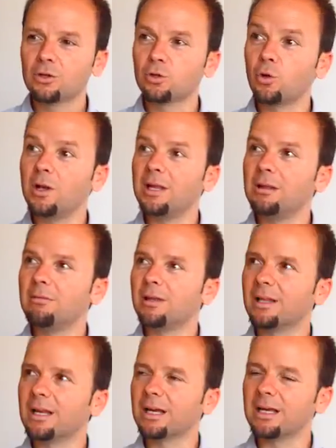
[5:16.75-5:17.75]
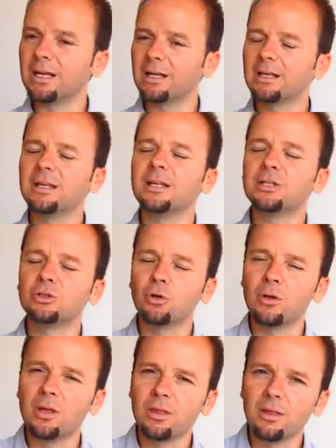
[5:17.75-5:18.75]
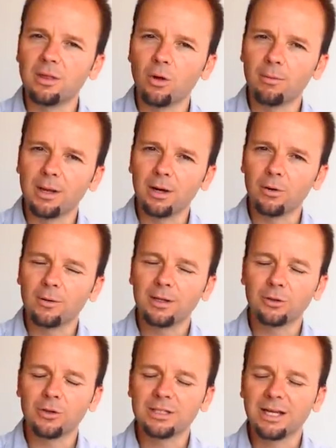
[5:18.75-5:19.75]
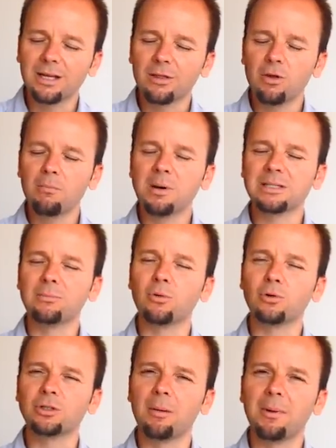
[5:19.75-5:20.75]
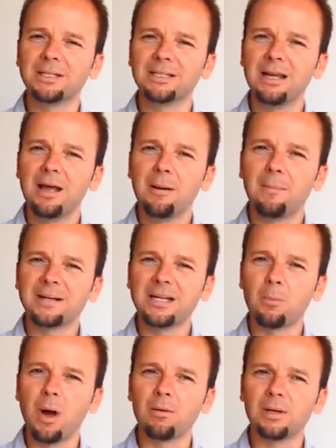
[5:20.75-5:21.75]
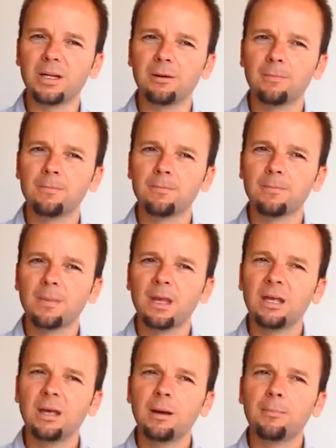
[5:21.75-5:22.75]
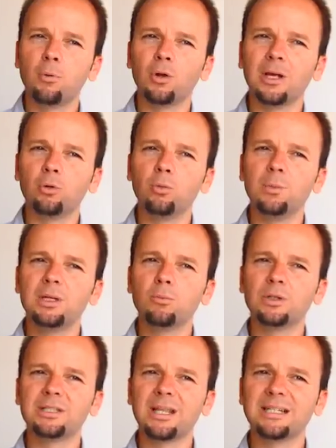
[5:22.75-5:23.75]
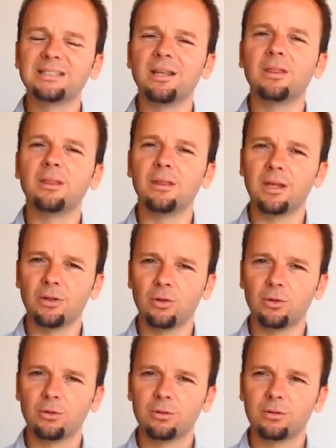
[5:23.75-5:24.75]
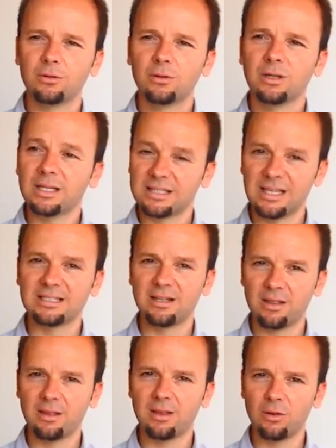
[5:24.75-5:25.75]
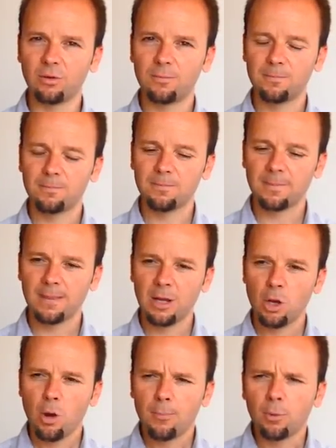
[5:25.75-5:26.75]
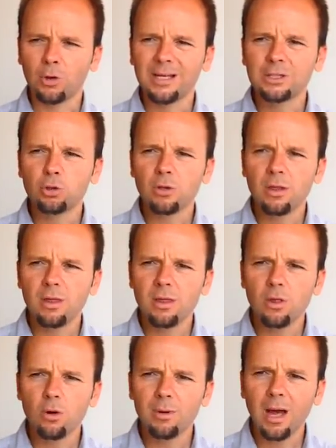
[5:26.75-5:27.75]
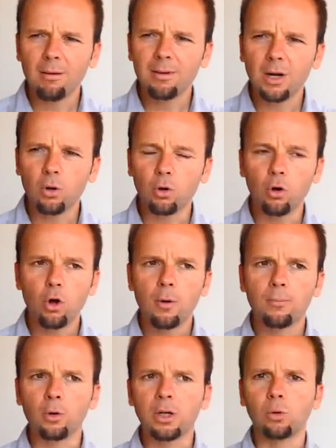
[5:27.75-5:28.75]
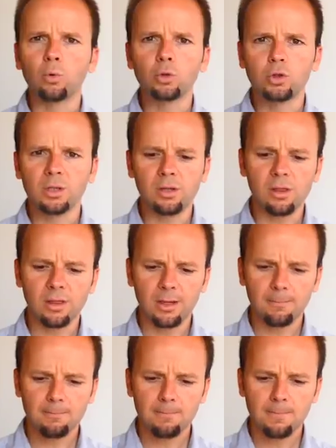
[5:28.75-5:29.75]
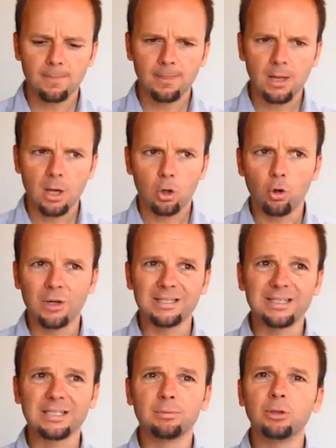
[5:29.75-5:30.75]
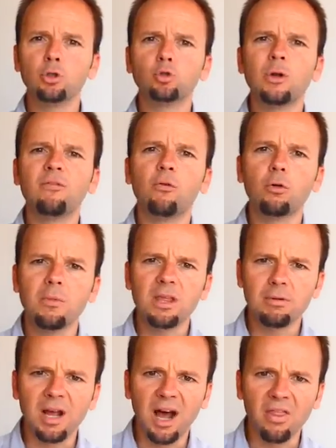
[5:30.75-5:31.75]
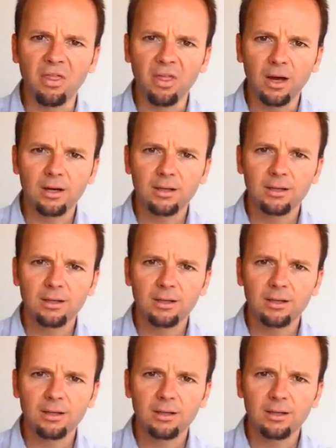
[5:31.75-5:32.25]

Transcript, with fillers: Soy libre de elegir y estoy decidido a verlo. Entonces, ¿qué elección más amorosa, más, más amable? Porque tú mismo estás decidiendo que estás decidido. ¿Por qué estoy decidido a verlo? Porque el curso te dice, lo que estás viendo es una forma de venganza.